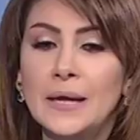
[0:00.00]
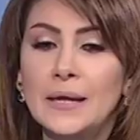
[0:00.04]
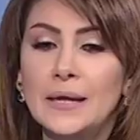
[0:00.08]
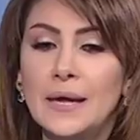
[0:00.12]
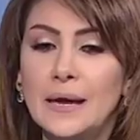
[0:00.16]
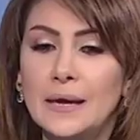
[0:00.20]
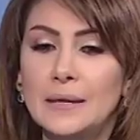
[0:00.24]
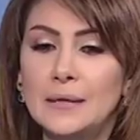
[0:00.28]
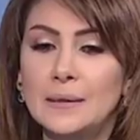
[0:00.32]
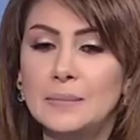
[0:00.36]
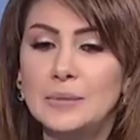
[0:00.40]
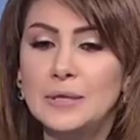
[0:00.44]

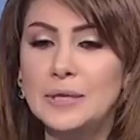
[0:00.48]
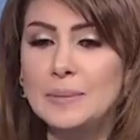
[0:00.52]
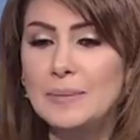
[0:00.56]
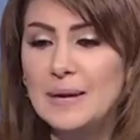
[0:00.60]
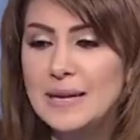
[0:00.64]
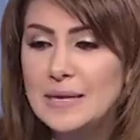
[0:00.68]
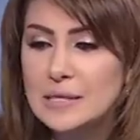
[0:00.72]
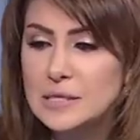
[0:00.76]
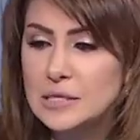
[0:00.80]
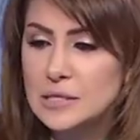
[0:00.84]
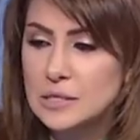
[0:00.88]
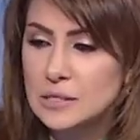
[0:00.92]
يعني بدي
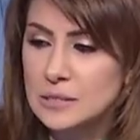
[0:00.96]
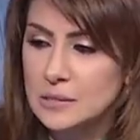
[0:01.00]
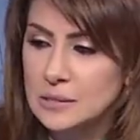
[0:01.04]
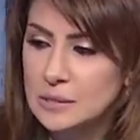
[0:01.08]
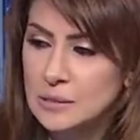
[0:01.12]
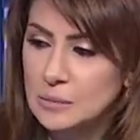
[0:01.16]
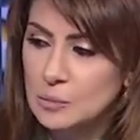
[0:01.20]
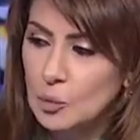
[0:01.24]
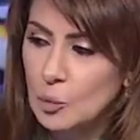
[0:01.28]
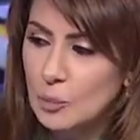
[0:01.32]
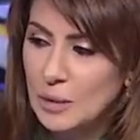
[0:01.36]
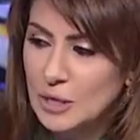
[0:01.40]
بلش
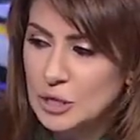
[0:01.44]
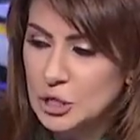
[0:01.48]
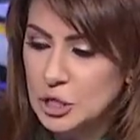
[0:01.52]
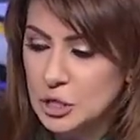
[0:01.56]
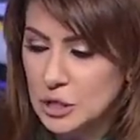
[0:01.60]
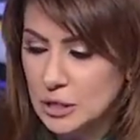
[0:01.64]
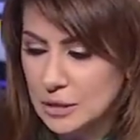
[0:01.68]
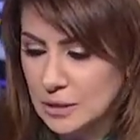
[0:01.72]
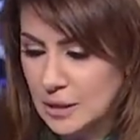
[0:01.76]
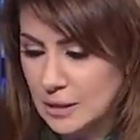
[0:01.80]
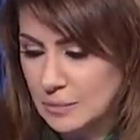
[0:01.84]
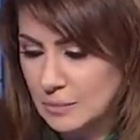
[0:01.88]
آه،
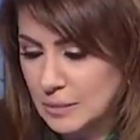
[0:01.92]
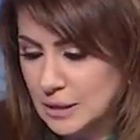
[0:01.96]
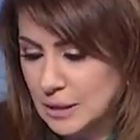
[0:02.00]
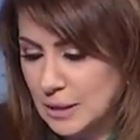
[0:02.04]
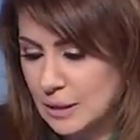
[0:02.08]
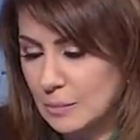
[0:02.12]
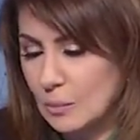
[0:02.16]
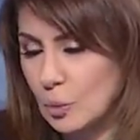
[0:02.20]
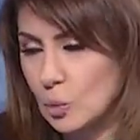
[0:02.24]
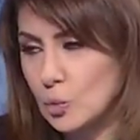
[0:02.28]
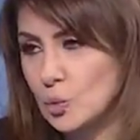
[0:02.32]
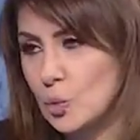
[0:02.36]
مباشرة من
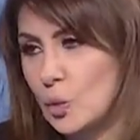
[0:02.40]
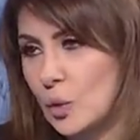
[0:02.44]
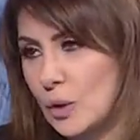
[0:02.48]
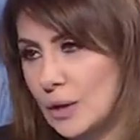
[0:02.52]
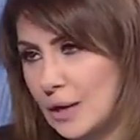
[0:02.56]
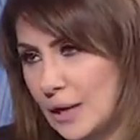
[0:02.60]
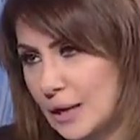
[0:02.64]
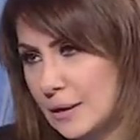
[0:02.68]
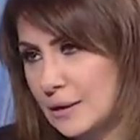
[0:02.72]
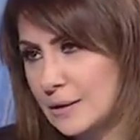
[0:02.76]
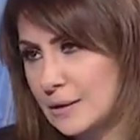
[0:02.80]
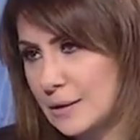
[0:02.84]
الموضوع
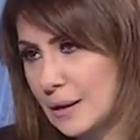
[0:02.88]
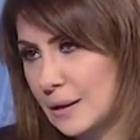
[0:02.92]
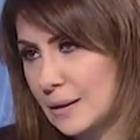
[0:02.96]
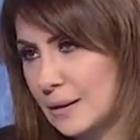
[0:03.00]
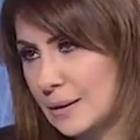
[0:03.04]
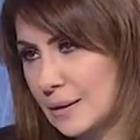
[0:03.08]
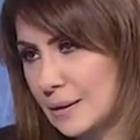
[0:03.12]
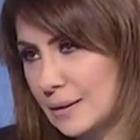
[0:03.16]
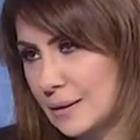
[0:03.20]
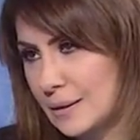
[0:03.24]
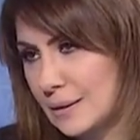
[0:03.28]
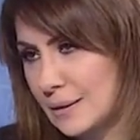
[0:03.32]
الأكثر
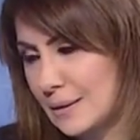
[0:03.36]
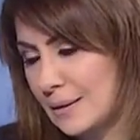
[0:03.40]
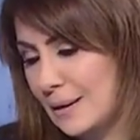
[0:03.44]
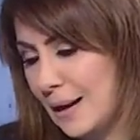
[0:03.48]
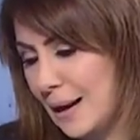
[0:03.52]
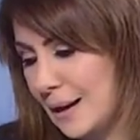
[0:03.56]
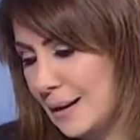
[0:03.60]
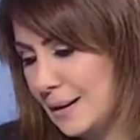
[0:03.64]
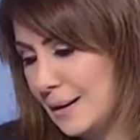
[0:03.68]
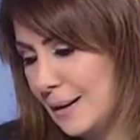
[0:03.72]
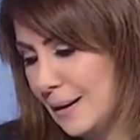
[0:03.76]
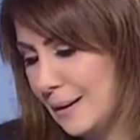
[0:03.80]
آه،
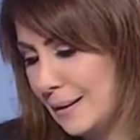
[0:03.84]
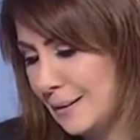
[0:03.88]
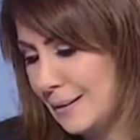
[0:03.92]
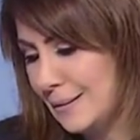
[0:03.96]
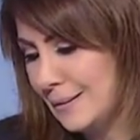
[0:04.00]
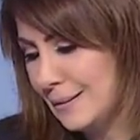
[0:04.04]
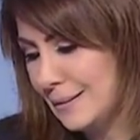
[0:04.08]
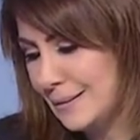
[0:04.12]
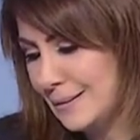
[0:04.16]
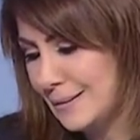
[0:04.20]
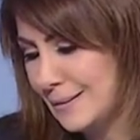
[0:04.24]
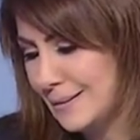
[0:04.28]
هلأ
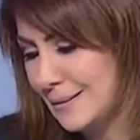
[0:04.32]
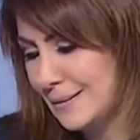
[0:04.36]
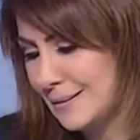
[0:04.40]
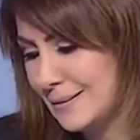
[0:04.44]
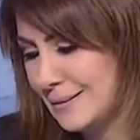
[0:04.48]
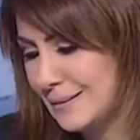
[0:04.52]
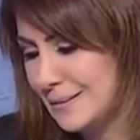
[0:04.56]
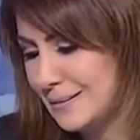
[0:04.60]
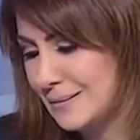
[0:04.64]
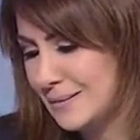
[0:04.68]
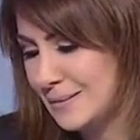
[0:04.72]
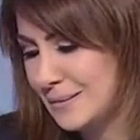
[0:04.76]

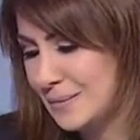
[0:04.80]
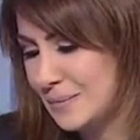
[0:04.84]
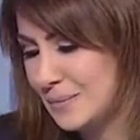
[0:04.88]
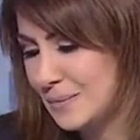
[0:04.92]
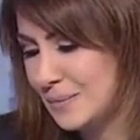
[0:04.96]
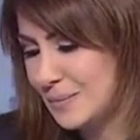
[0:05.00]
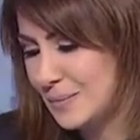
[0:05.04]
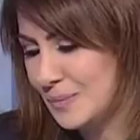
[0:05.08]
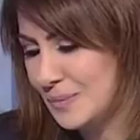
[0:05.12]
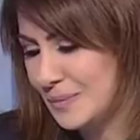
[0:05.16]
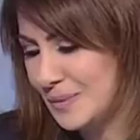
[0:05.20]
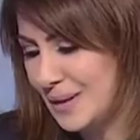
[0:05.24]
آه، إلحاحا
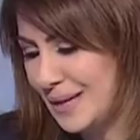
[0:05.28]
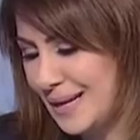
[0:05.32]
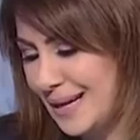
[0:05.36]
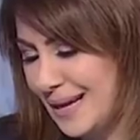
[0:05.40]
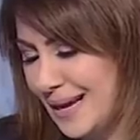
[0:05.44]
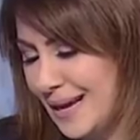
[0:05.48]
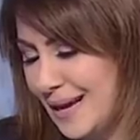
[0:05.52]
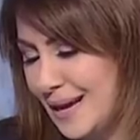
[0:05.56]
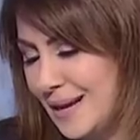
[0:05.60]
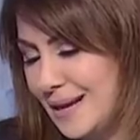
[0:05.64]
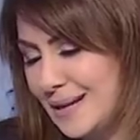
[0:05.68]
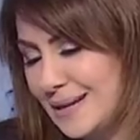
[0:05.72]

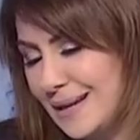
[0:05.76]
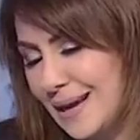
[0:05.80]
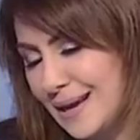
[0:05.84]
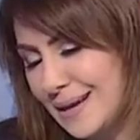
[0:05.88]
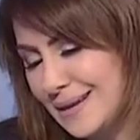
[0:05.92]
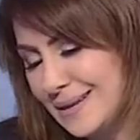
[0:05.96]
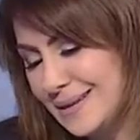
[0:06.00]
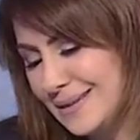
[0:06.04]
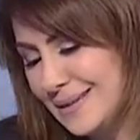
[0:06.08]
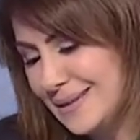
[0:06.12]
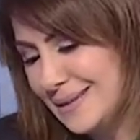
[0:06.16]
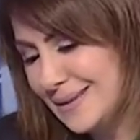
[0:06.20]
الحاح
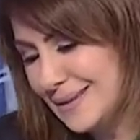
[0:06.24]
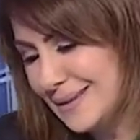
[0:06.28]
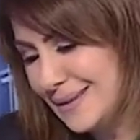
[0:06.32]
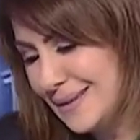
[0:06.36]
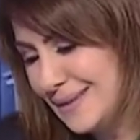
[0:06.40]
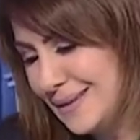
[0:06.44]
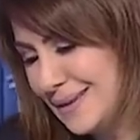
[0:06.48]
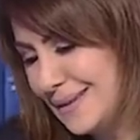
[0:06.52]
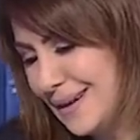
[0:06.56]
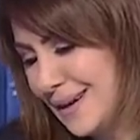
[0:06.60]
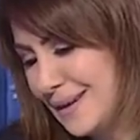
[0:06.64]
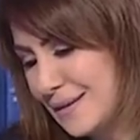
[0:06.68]
لا اللي
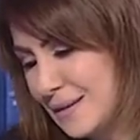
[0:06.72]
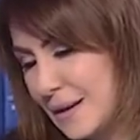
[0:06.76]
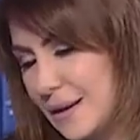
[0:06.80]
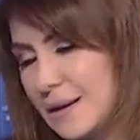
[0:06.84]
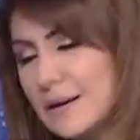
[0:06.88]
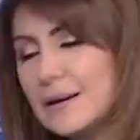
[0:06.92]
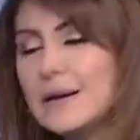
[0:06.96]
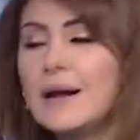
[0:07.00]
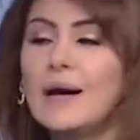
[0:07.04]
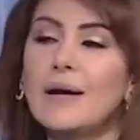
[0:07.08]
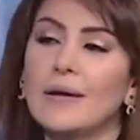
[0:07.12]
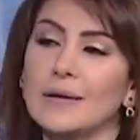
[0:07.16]
اللي
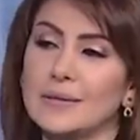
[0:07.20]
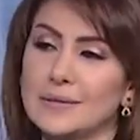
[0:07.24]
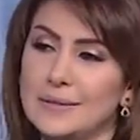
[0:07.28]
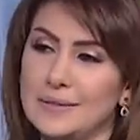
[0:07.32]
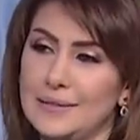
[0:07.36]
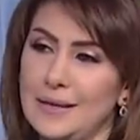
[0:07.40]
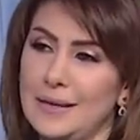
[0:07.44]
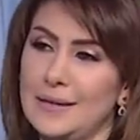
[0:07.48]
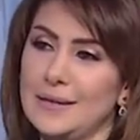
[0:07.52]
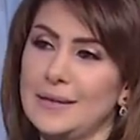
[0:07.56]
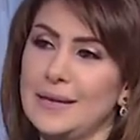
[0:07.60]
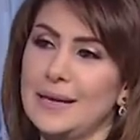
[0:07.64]
اثار
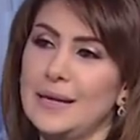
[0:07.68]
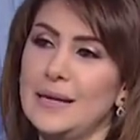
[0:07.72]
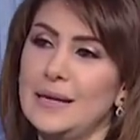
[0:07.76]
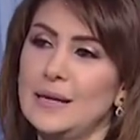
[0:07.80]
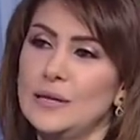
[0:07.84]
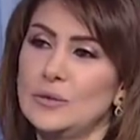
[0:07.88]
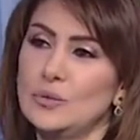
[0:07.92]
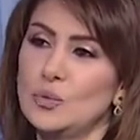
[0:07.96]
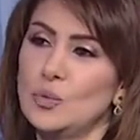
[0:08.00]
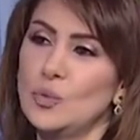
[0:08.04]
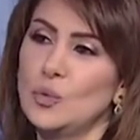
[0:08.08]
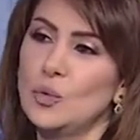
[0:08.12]
لغط يعني
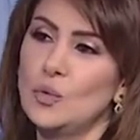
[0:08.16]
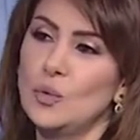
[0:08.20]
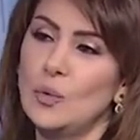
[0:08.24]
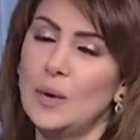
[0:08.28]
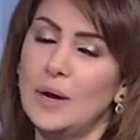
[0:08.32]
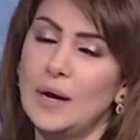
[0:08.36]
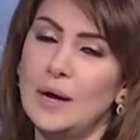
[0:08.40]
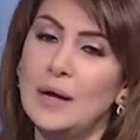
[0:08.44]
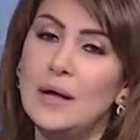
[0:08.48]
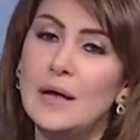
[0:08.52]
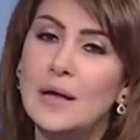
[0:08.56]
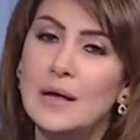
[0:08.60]
خلينا
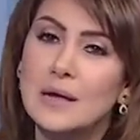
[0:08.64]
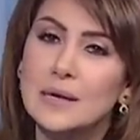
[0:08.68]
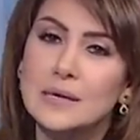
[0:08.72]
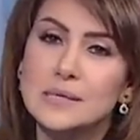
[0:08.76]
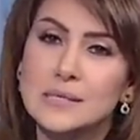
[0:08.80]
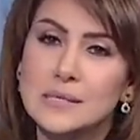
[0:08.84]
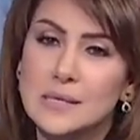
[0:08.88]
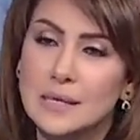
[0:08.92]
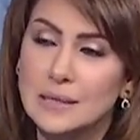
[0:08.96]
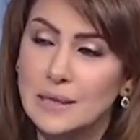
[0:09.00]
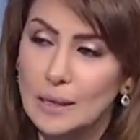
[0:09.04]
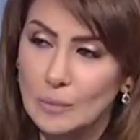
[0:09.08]
نقول
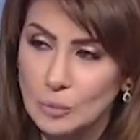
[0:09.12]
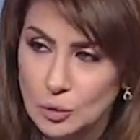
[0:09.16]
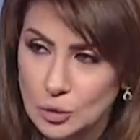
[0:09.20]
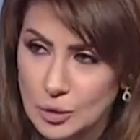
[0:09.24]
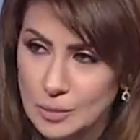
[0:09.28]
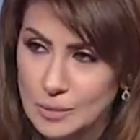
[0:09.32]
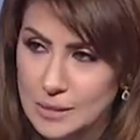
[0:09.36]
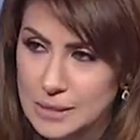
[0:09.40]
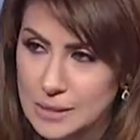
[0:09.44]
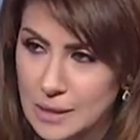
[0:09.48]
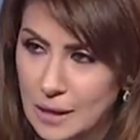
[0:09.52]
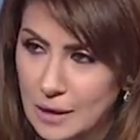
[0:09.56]
واستدعى
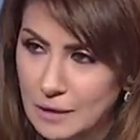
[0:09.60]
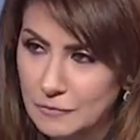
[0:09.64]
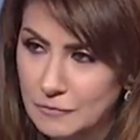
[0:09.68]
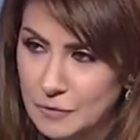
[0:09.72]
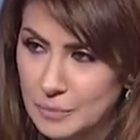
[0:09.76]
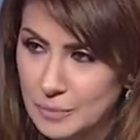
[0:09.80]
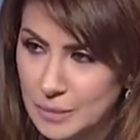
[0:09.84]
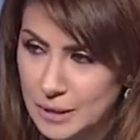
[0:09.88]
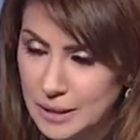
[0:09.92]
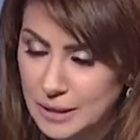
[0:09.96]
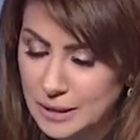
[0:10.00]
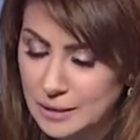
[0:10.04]
مؤتمر صحفي
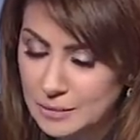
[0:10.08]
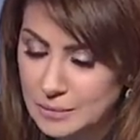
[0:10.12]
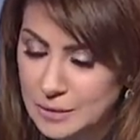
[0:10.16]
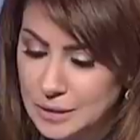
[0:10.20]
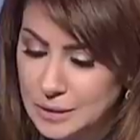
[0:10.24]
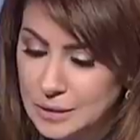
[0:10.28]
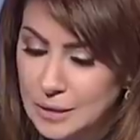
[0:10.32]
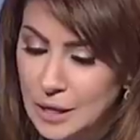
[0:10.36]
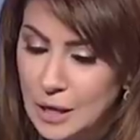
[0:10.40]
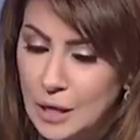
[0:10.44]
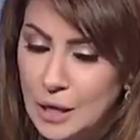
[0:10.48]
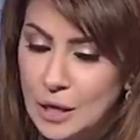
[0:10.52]
امبارح
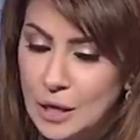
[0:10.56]
من